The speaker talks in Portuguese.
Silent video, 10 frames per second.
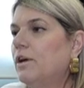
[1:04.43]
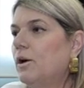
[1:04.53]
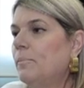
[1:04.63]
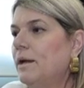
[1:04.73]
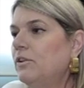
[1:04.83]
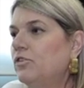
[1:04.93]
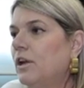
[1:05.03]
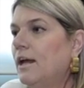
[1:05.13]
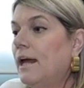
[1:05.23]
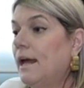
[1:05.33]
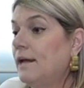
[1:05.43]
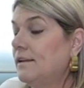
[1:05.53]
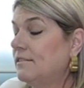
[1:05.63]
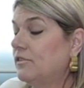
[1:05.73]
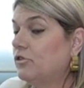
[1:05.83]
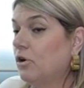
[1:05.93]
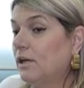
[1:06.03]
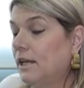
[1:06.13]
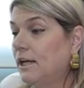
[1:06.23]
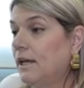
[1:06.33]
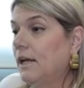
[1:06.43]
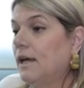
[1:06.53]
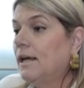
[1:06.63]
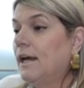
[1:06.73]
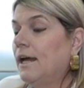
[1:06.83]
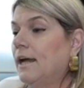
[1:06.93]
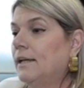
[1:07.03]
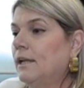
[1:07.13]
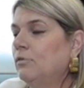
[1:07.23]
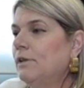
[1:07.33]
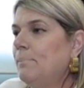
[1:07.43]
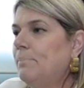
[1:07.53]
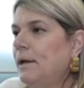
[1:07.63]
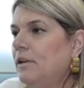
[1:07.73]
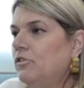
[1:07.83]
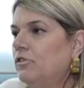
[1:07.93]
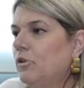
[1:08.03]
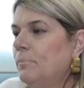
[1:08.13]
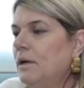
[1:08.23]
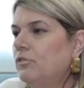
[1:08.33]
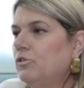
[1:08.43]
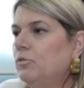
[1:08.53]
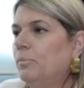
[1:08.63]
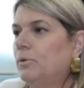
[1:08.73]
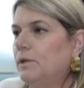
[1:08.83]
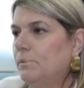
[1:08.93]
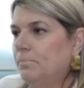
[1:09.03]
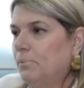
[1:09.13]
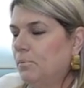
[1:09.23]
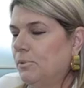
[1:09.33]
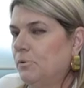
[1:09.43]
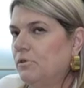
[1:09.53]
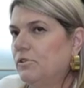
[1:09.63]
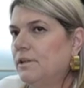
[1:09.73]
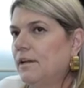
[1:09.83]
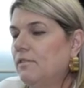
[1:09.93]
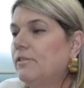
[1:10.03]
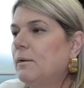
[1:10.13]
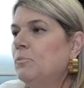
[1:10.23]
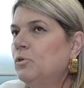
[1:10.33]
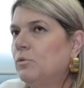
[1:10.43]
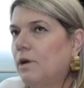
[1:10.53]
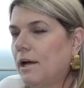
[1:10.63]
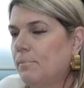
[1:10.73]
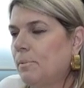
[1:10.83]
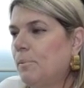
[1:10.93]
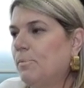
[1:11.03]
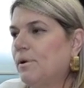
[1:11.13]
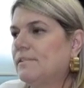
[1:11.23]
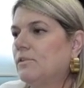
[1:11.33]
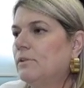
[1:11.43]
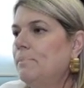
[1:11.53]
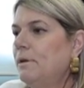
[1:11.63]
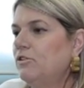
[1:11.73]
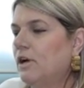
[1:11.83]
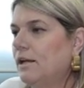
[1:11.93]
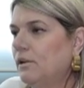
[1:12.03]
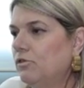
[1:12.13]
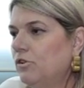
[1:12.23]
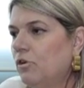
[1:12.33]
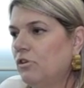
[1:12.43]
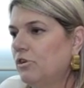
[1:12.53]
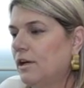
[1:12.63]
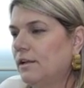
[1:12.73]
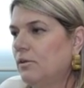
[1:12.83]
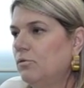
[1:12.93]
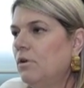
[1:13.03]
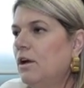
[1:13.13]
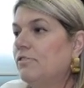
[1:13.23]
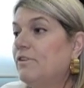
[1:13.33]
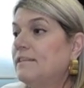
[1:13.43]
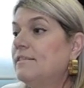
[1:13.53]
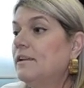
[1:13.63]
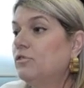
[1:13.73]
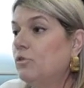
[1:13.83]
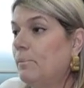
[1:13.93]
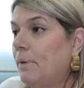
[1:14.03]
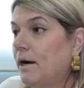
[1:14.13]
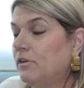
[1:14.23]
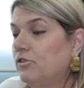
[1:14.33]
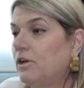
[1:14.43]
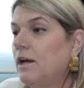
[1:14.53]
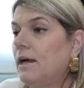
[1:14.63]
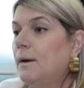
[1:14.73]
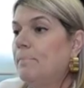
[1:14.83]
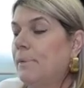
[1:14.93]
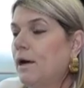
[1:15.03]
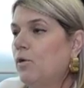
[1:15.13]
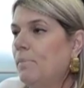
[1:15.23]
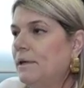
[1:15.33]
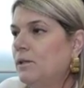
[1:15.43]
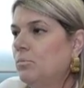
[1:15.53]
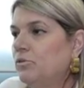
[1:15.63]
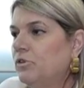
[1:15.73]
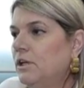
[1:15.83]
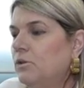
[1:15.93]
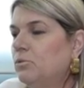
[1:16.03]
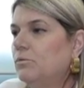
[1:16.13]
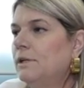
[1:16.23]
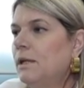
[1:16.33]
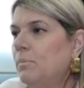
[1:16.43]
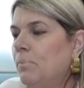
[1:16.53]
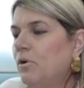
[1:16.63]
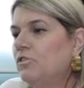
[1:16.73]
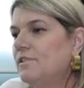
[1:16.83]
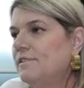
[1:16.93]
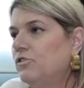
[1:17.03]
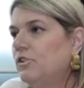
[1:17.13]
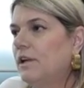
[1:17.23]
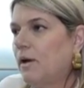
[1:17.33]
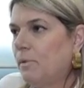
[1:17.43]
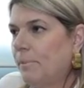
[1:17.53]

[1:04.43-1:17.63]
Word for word: realmente é esse, só que é, não depende somente do poder público, isso que tem que ficar muito claro para a população, depende de cada um de nós, de cada um fazer a sua parte. Para combater o mosquito, não pode existir água